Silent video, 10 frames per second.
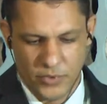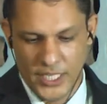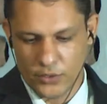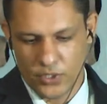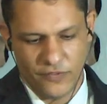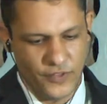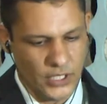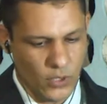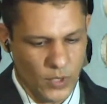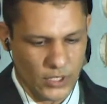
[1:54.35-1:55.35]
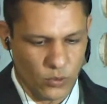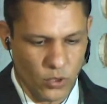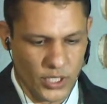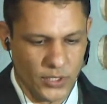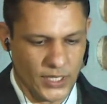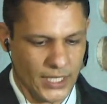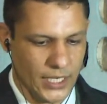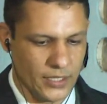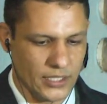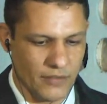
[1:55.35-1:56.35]
Dentro de 24 horas, nossa
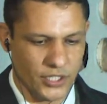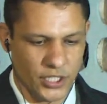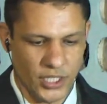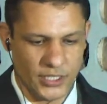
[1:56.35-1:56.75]
casa estava cheia